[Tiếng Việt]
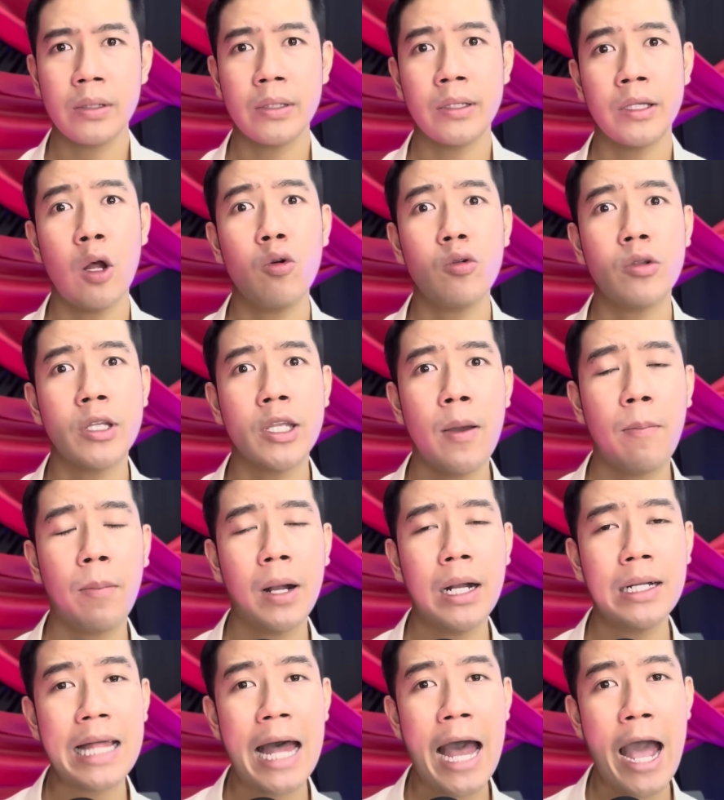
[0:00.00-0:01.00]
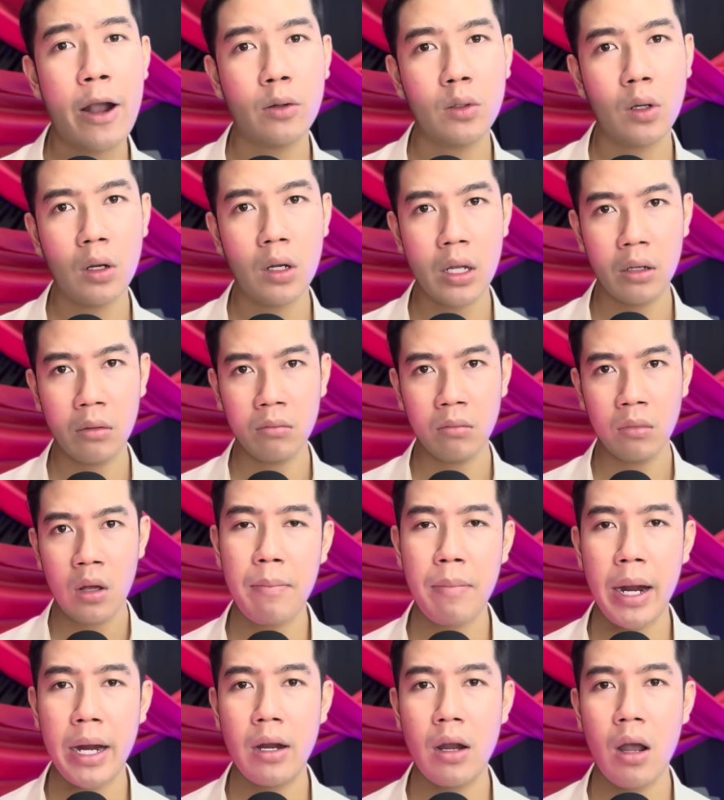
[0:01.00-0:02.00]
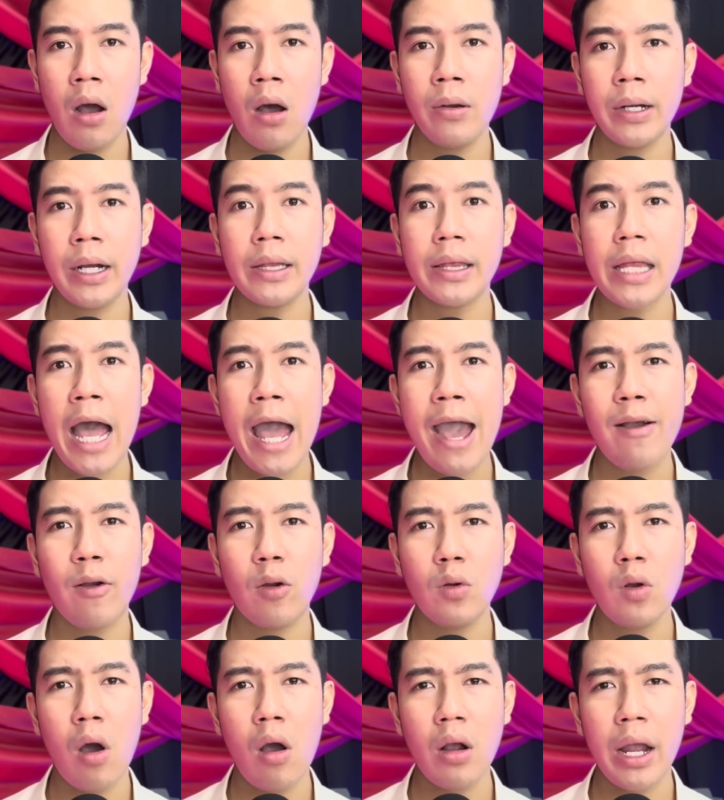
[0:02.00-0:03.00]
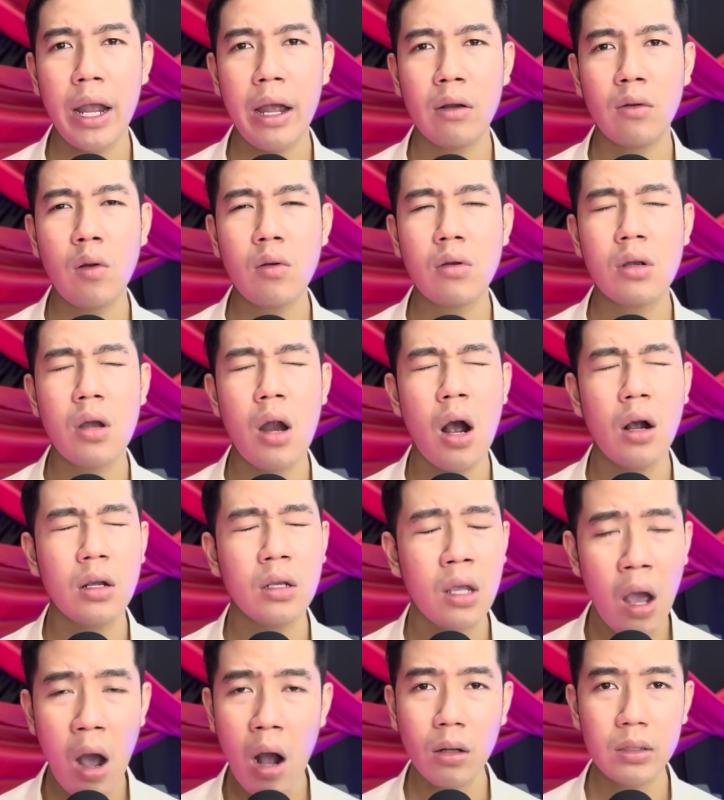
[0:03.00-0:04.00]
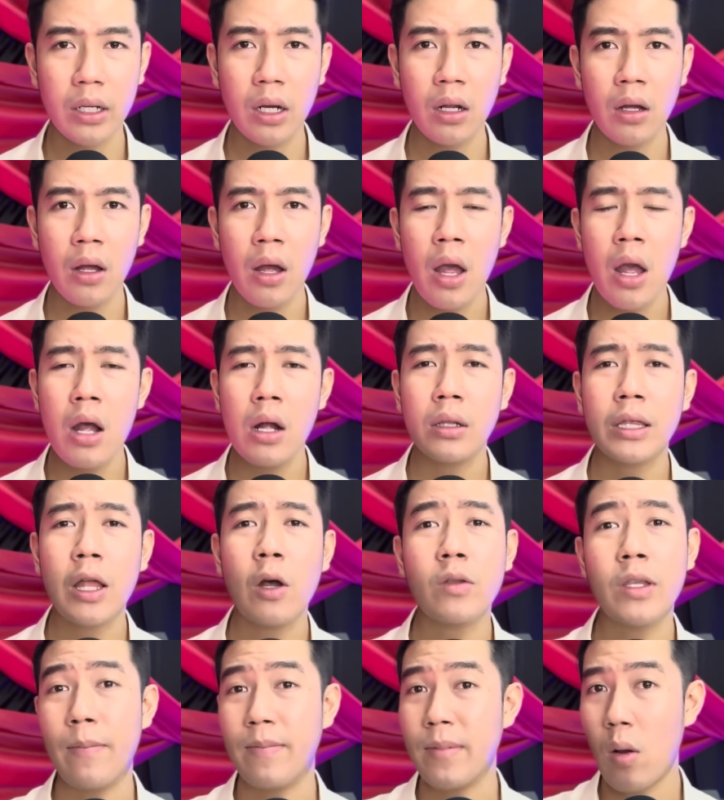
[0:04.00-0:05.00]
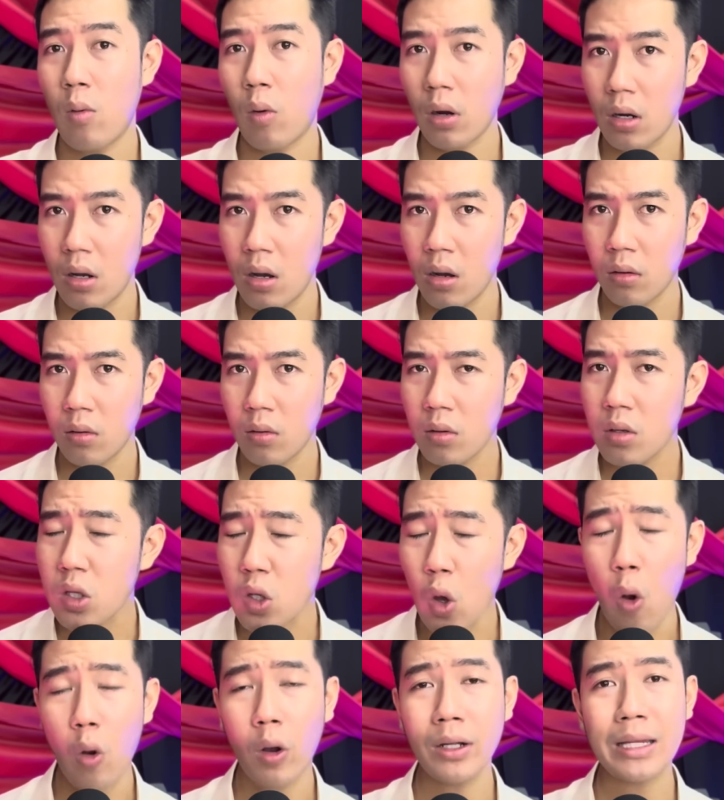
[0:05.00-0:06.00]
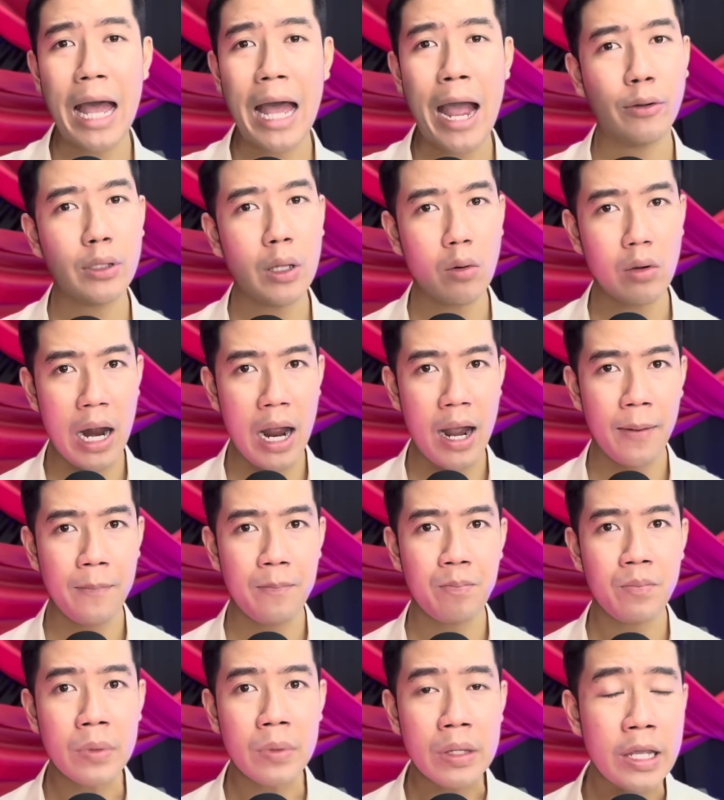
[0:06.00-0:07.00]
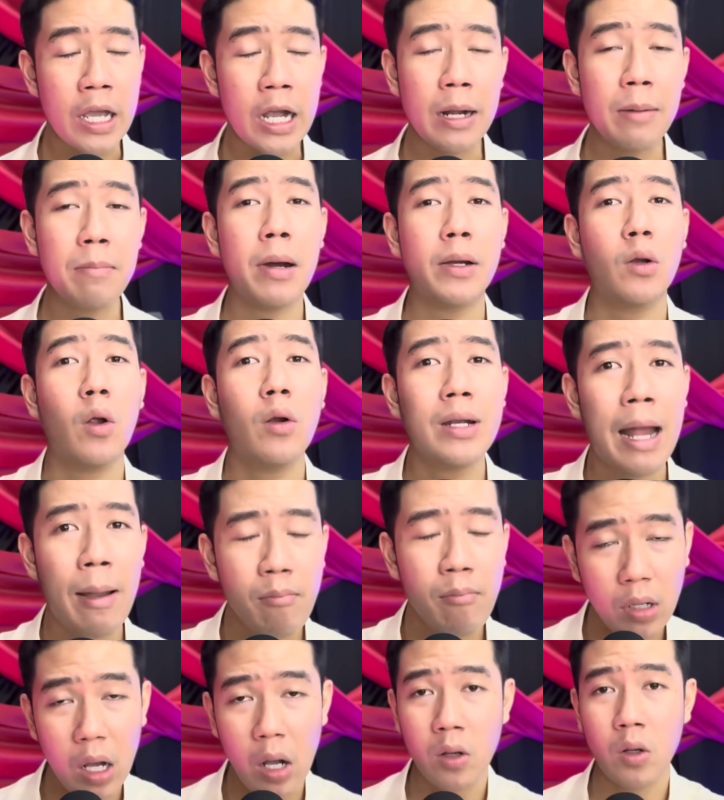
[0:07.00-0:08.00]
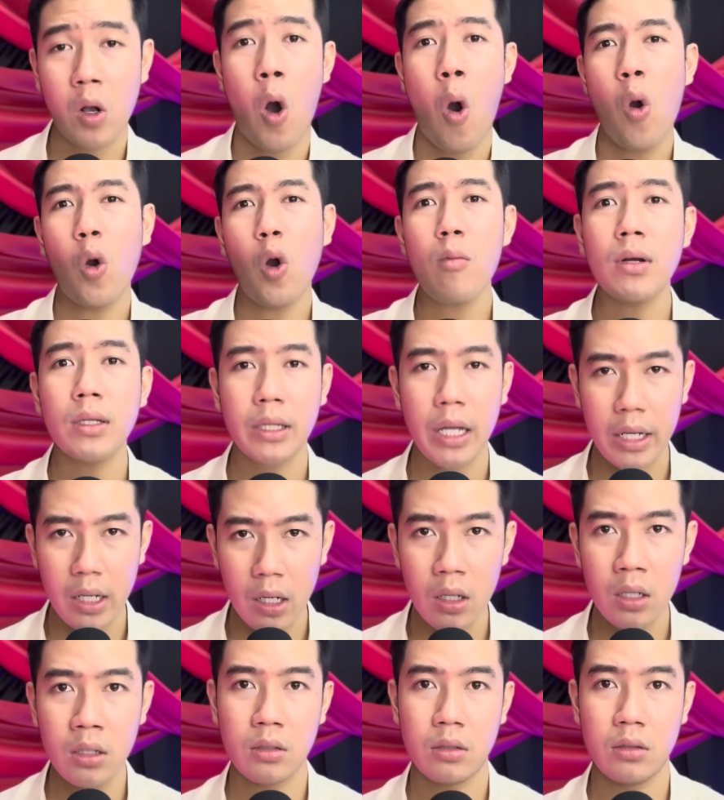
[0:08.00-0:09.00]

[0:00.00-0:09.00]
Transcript: tao chụp cái tay của nó liền. Mày ơi, cái tay của nó nghe, nó trơn nhớt vậy đó. Tao chụp đâu có được, vuột cái tay của tao ra. Nhưng mà nó nắm cần cổ của mình thì được.